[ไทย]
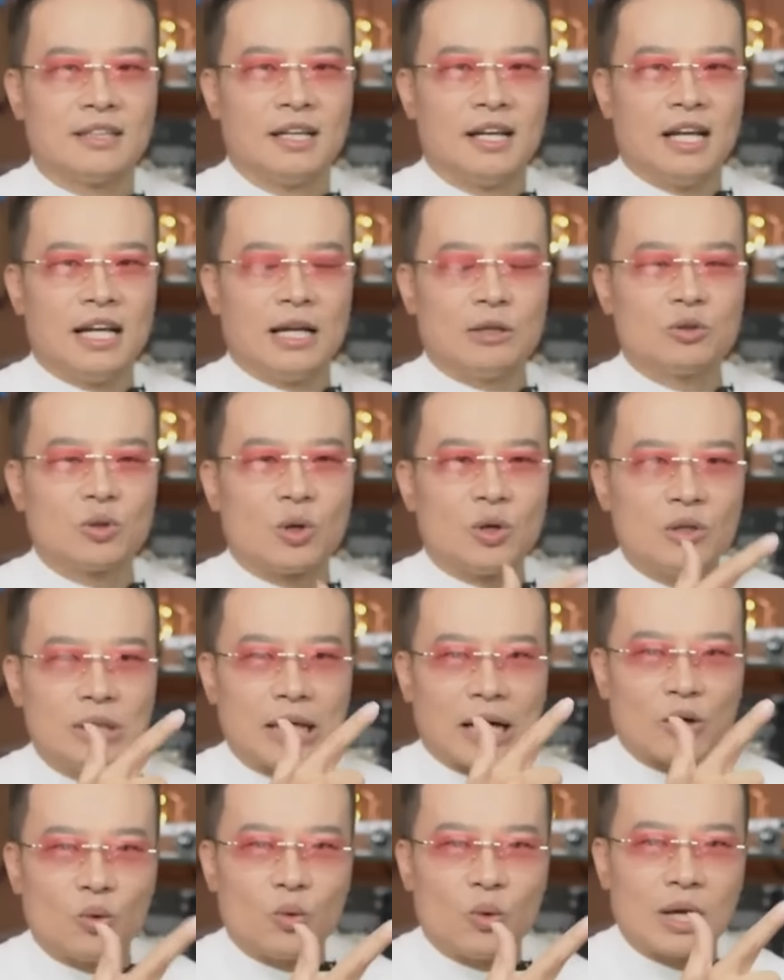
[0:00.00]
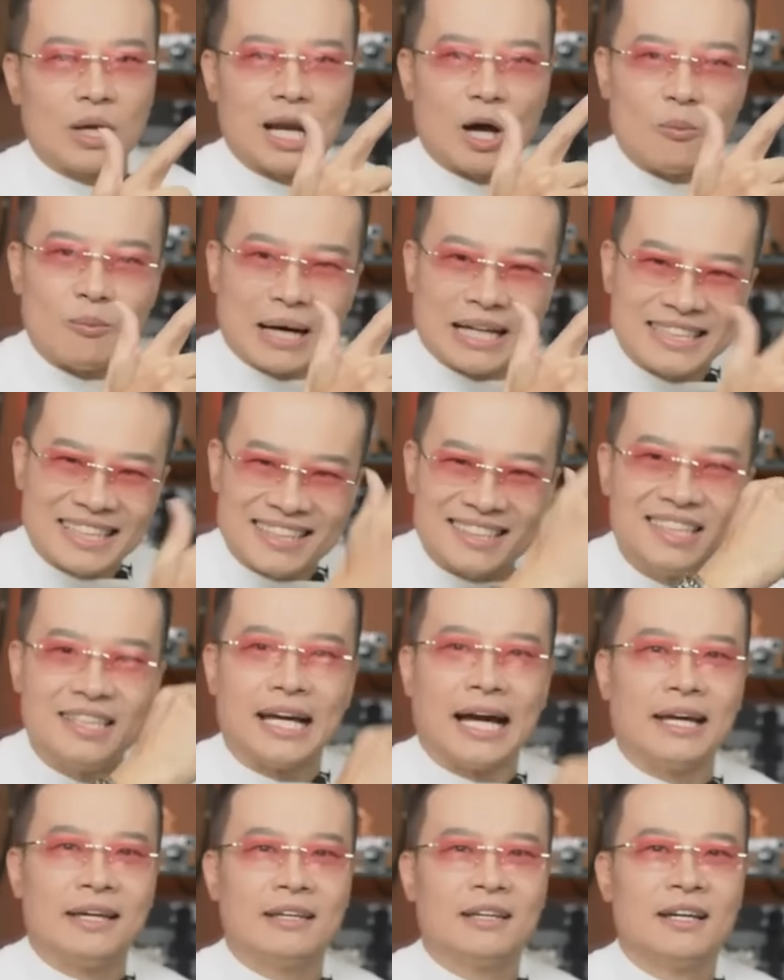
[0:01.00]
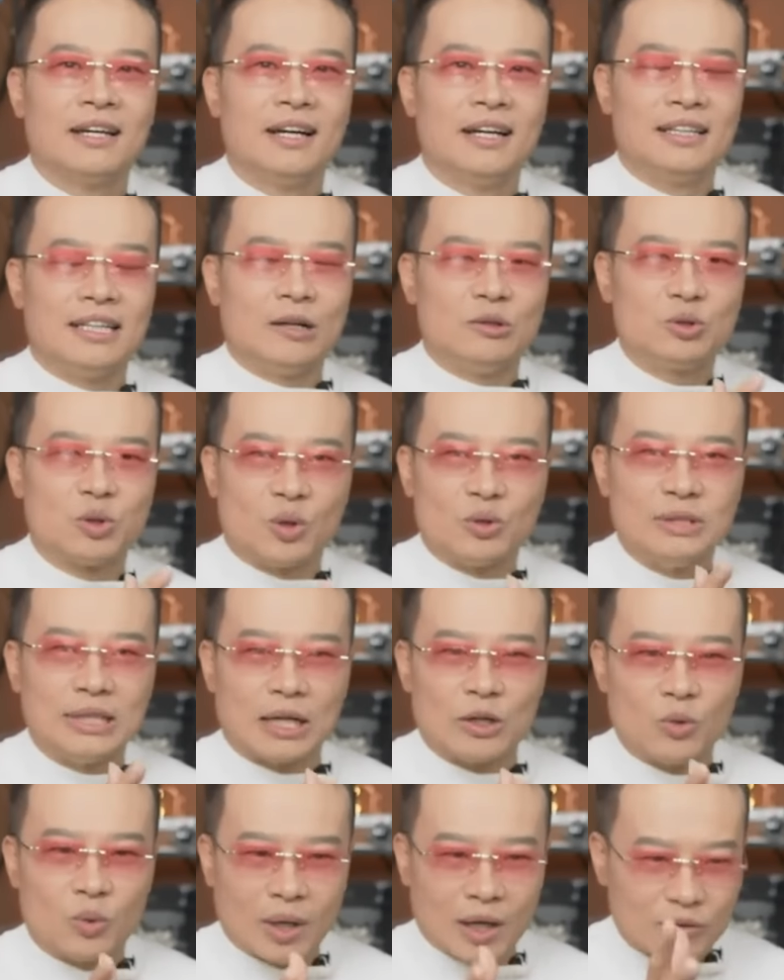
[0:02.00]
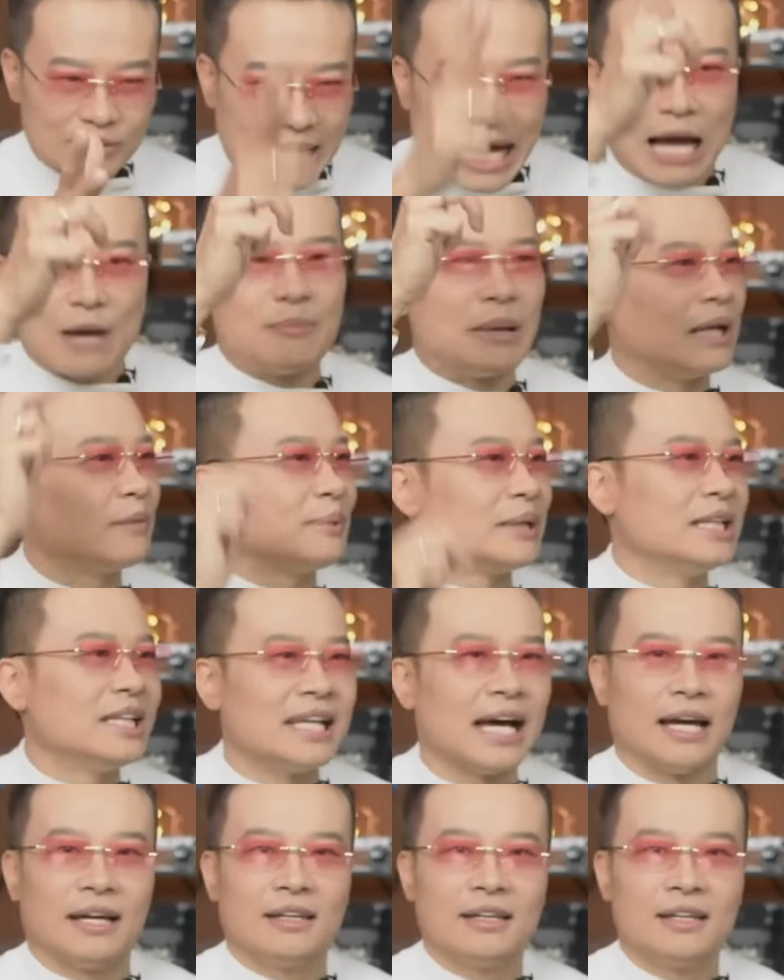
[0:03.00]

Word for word: เราทุกคนอยากรู้ว่าเรามาจากที่ไหน เราทุกคนอยากรู้ว่าเราตายไปอะไรไปที่ไหน